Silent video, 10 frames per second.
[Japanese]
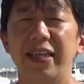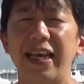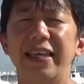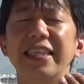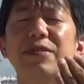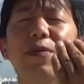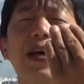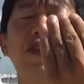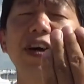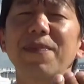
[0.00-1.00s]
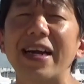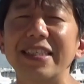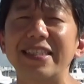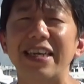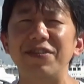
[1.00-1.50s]
ね、いつもバトンが前
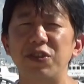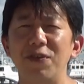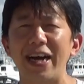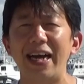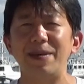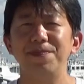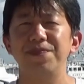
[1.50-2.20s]
に行っちゃう人は